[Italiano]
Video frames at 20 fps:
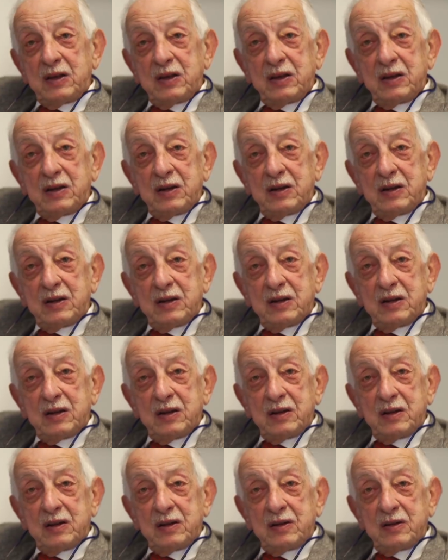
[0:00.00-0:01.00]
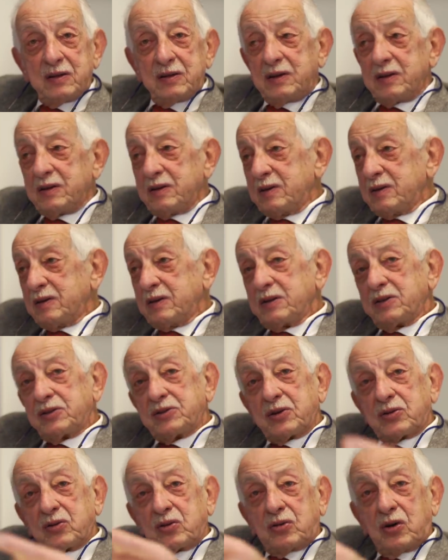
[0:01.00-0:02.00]

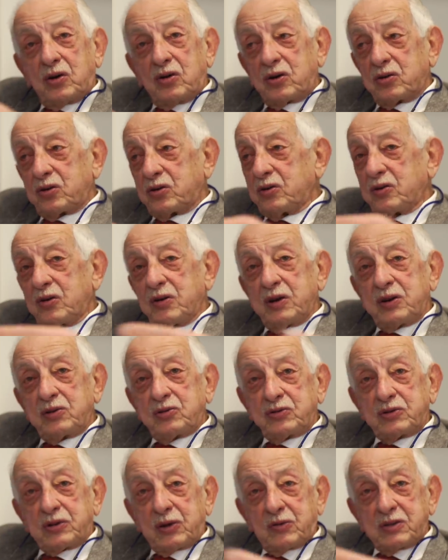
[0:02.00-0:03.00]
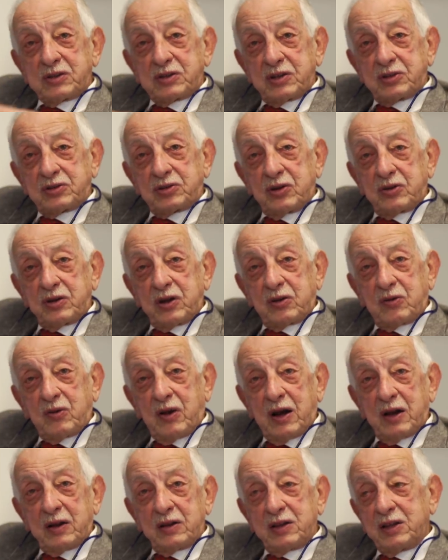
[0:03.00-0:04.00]
l'enterococco eh, e tutte queste storie
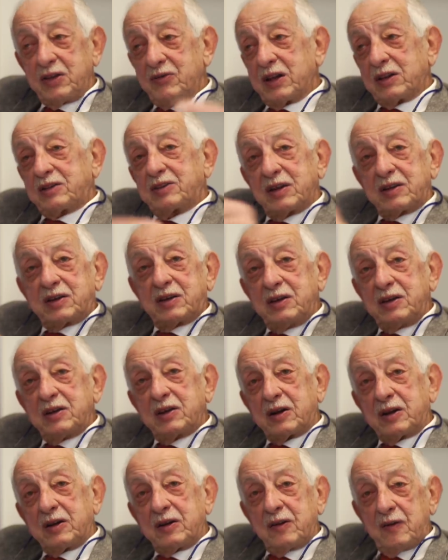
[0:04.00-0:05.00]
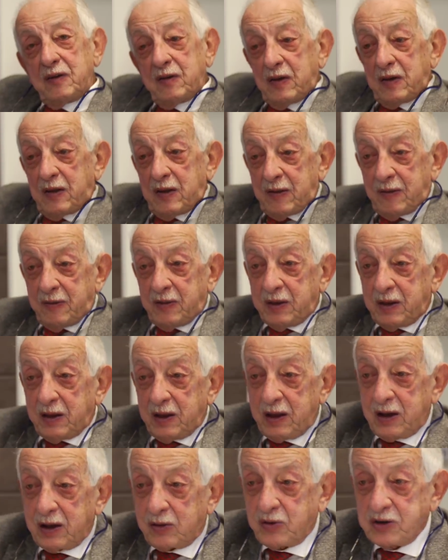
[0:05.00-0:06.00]
qua, deve attecchire.
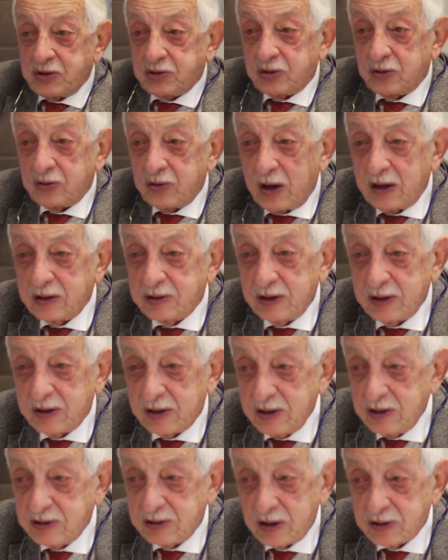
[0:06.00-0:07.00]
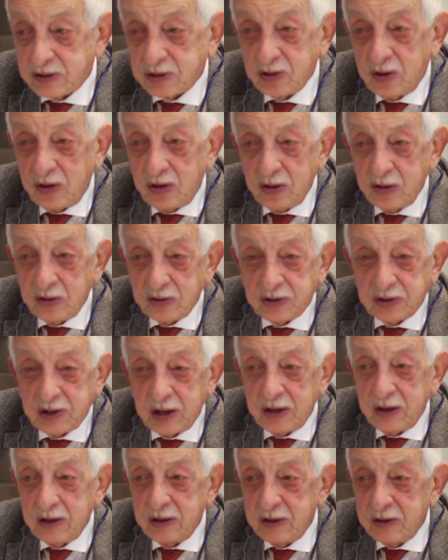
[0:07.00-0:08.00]
E questo attecchisce solo se
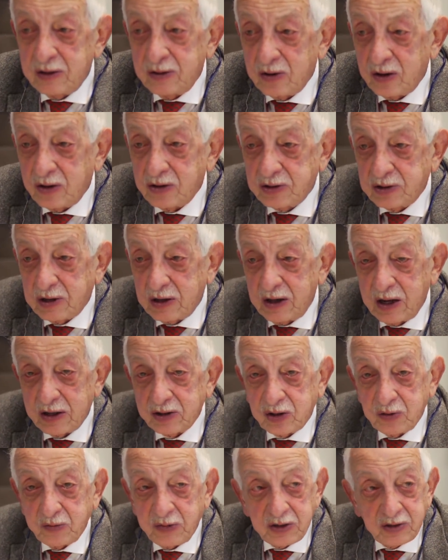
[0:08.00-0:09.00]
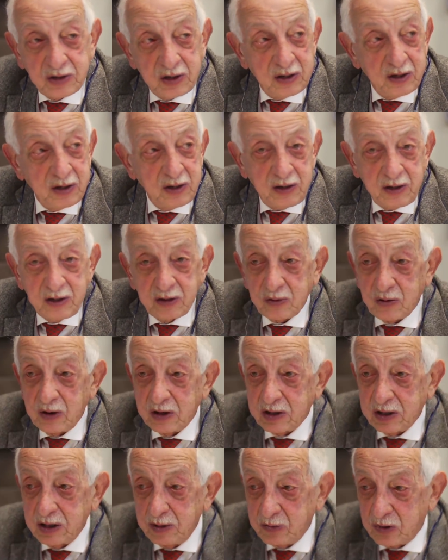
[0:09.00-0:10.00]
i nostri lattobacilli in
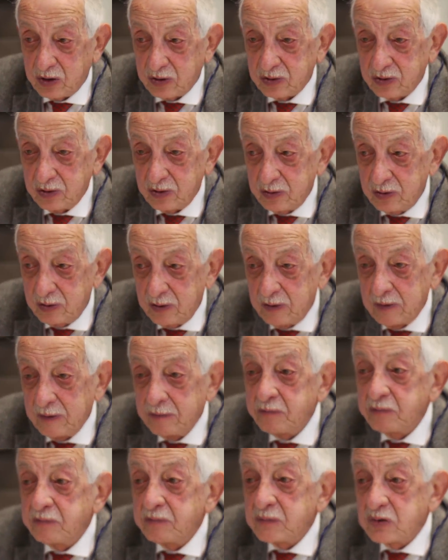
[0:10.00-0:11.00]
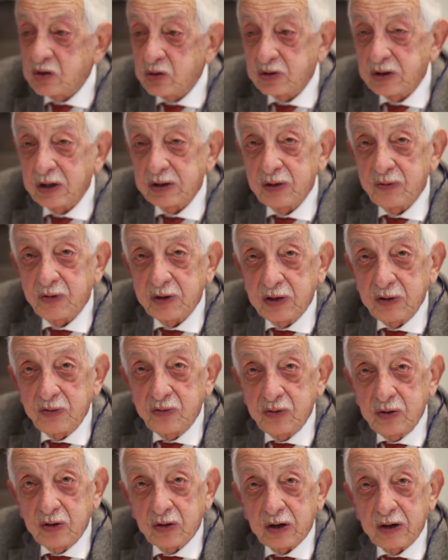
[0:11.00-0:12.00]
qualche modo sono stati fatti
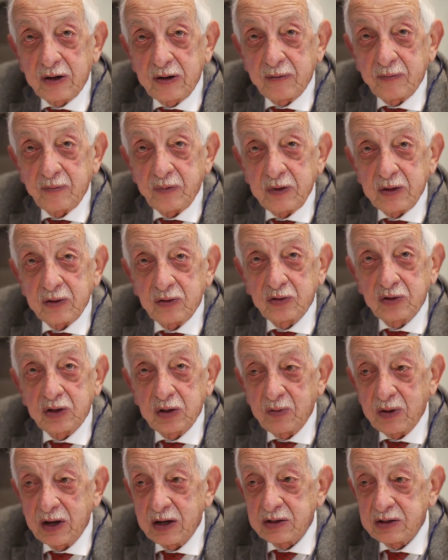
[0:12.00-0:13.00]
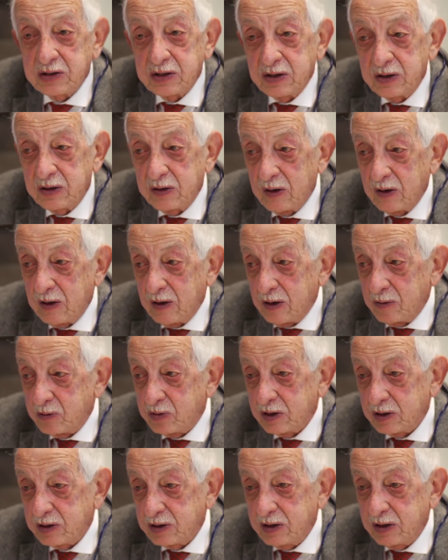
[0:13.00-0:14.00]
fuori. Tu ti mangi,
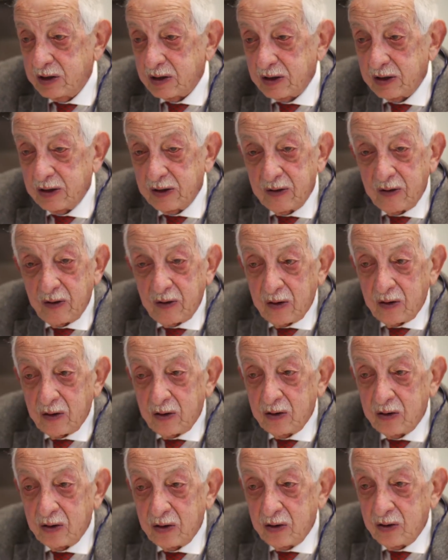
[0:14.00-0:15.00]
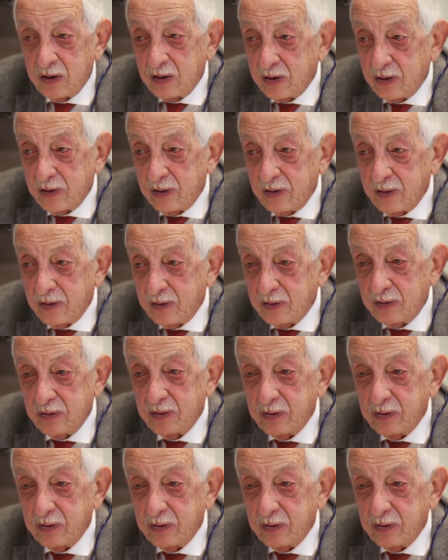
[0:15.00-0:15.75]
per dire, eh,